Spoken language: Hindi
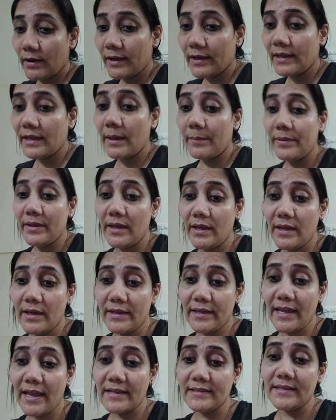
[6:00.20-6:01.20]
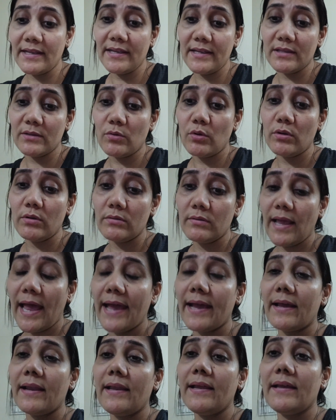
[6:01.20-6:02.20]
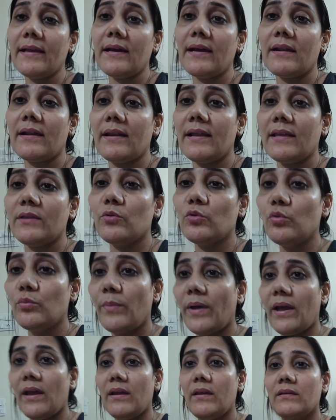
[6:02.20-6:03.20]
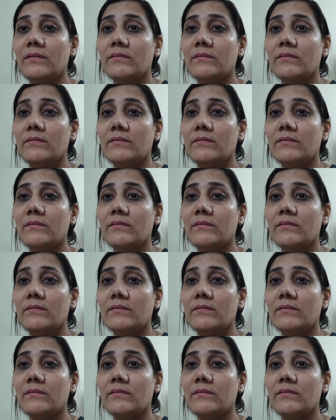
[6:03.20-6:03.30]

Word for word: लगी अभी ये कैसे इसको साइकिलिंग करने दूँ मैं